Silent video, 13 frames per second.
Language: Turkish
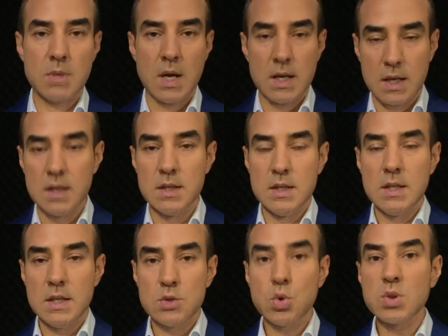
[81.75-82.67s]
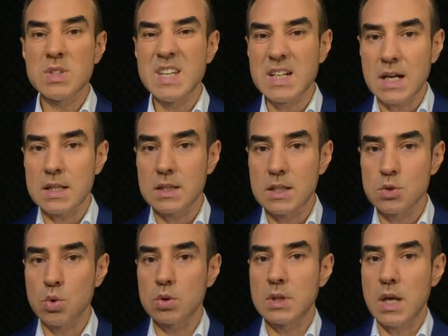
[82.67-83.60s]
Yani e, çok dikkatli,
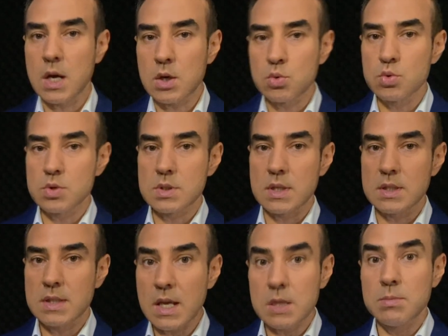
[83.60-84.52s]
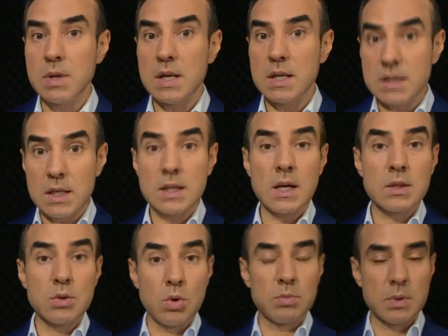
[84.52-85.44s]
çok teyakkuzda, tedbirli,
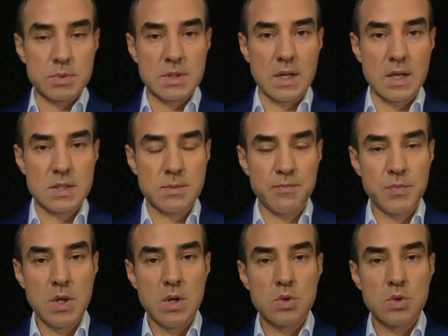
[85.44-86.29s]
dikkatli olmamız lazım.